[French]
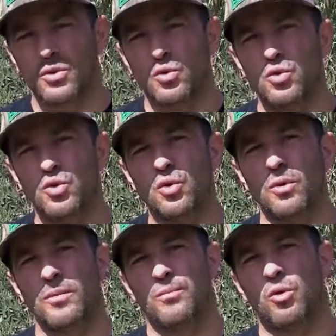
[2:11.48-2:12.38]

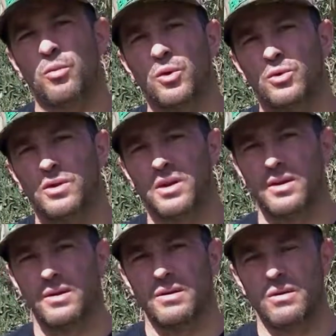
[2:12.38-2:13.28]
Toujours pour reproduire
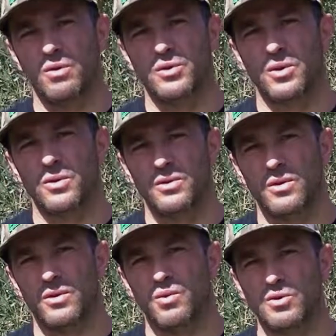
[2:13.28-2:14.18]
le son
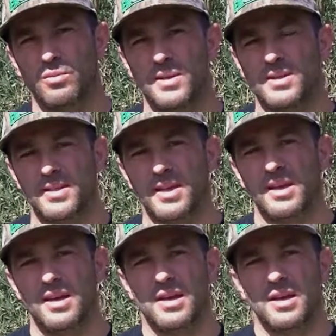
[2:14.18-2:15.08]
d'un oiseau blessé,
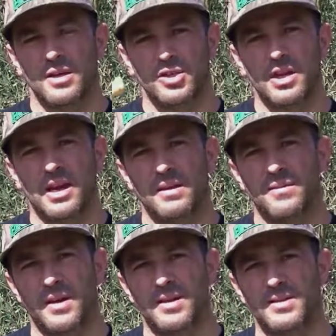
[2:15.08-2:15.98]
j'ai la
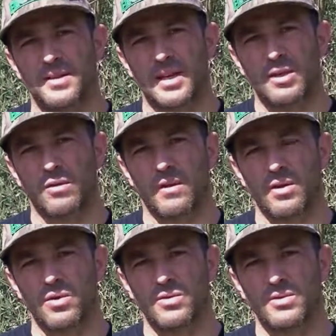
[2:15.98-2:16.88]
référence
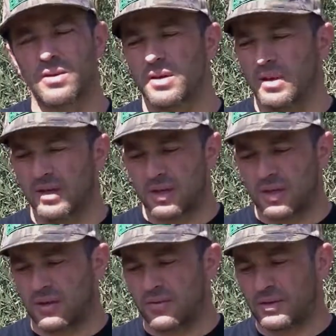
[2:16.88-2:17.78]
91
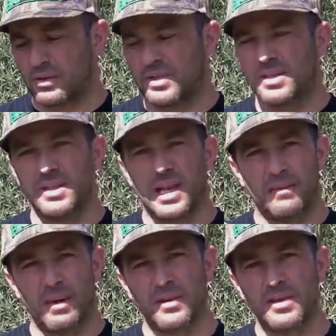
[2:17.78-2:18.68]
qui va s'utiliser de
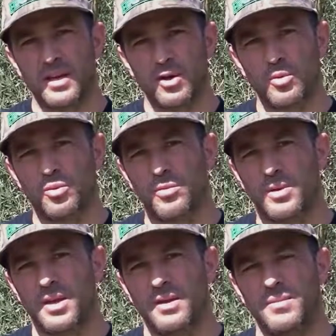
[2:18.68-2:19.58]
la même manière que le
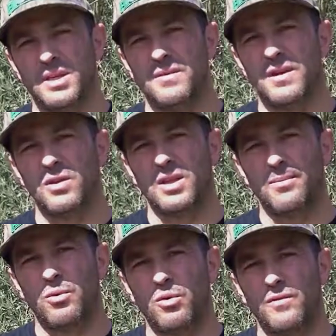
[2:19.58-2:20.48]
premier, mais qui va être un
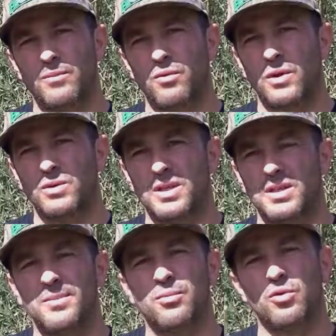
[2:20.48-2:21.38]
appôt qu'on va pouvoir
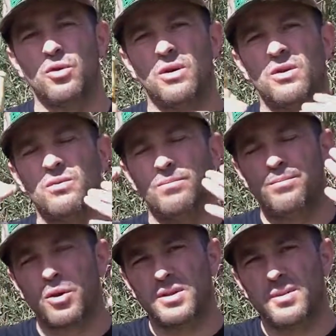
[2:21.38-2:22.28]
utiliser pour une
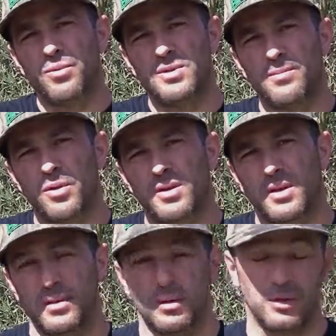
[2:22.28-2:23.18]
portée plus
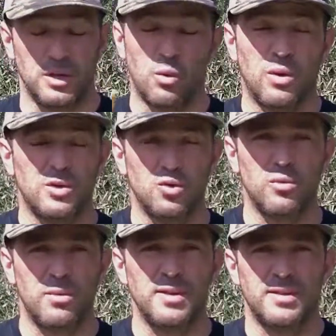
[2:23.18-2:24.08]
importante. C'est
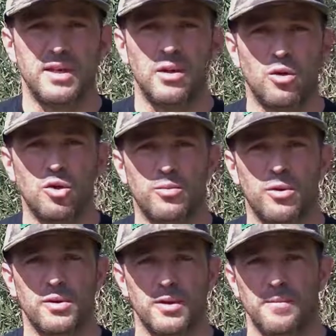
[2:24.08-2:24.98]
l'oiseau blessé longue
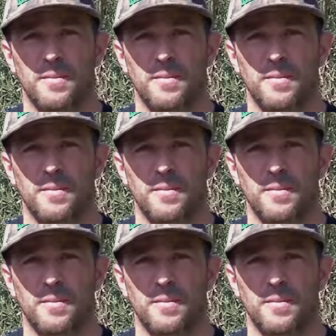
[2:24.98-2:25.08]
portée.